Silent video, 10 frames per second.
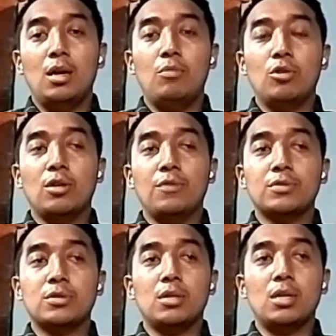uh,
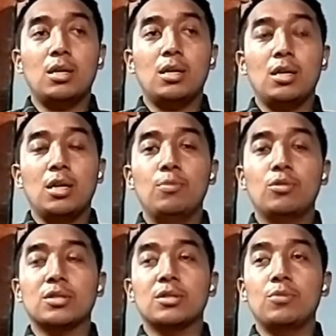motif uh,
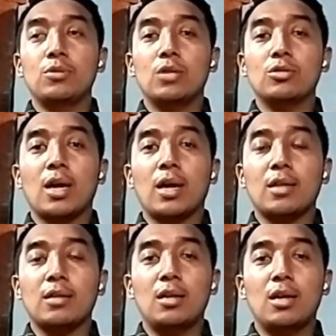ibu tersebut yaitu
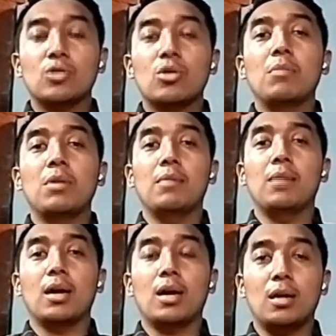sakit hati dengan suami
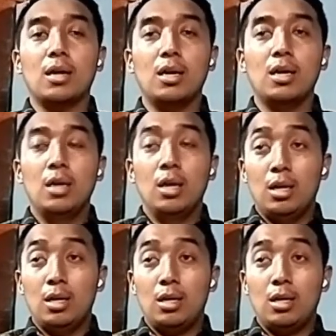ya mbak karena
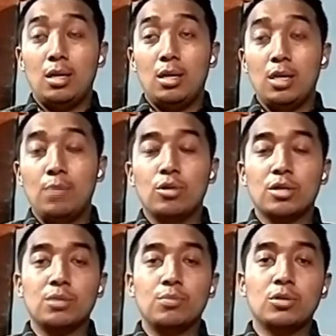uh,
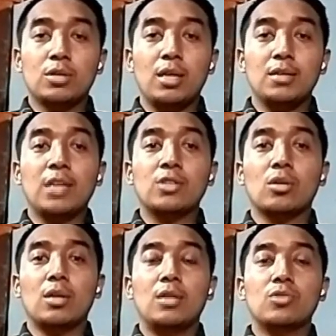ibu tersebut sering
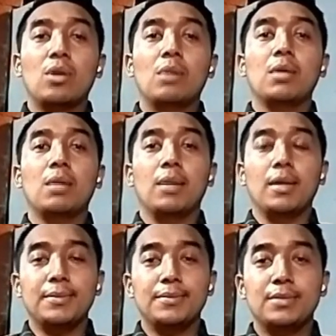cekcok dengan suami ya
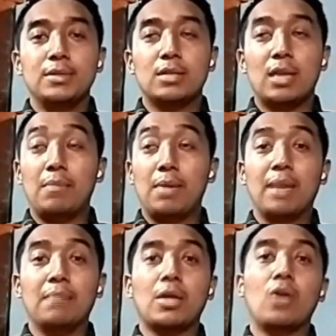mbak
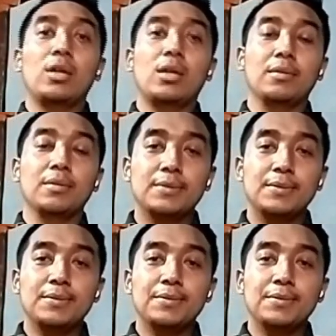selama enam tahun ini.